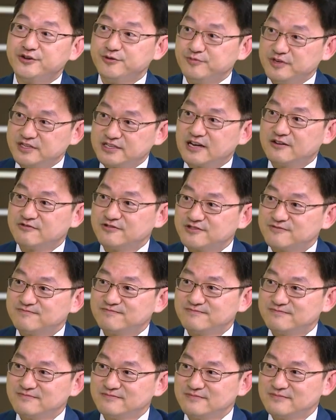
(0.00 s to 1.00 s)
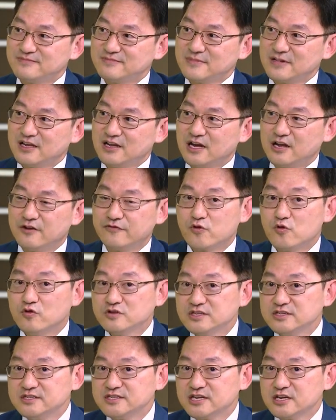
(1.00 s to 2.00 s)
vào lâm sàng phương pháp mổ
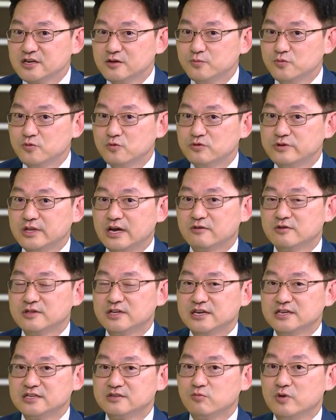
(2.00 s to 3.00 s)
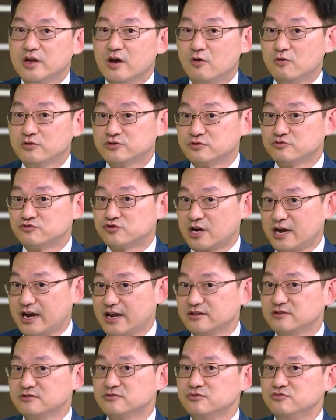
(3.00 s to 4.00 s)
robot trong can thiệp mạch vành.
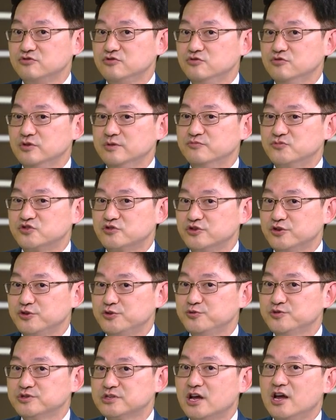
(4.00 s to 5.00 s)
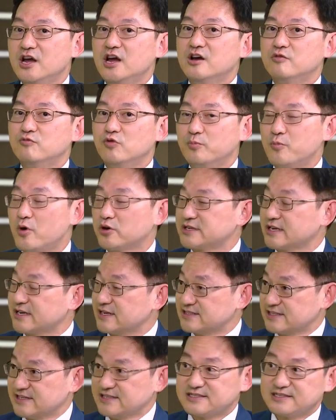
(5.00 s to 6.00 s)
Vì vậy hiện nay, các bác sĩ phẫu
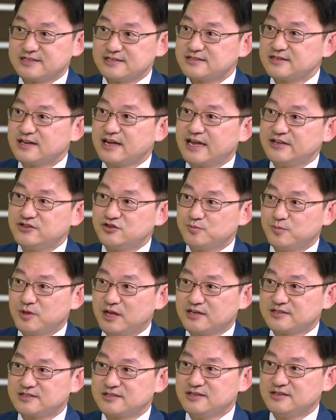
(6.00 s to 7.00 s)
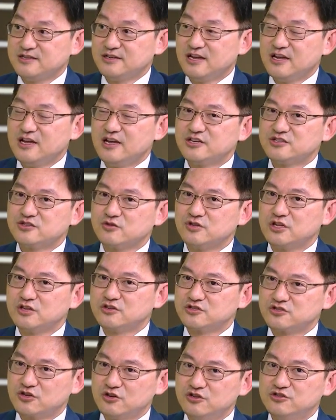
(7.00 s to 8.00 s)
thuật có thể phẫu thuật với sự trợ giúp
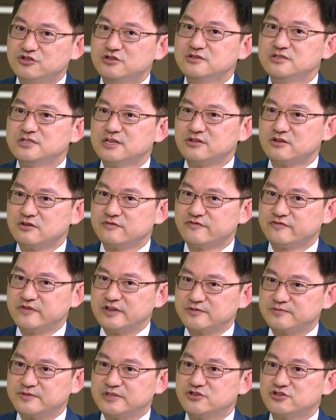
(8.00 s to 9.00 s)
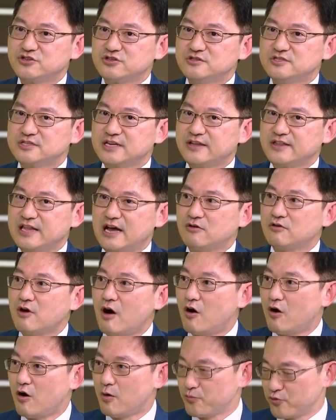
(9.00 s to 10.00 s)
của robot. Toàn bộ quá trình
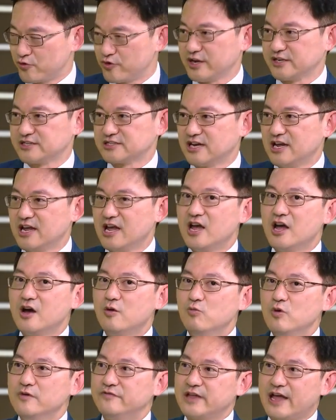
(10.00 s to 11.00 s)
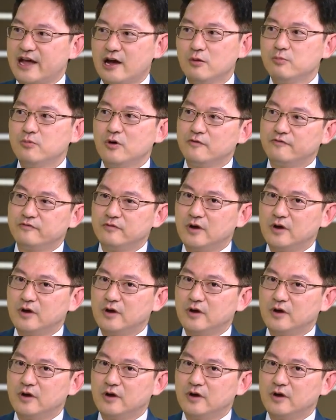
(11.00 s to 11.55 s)
có thể chính xác hơn rất nhiều.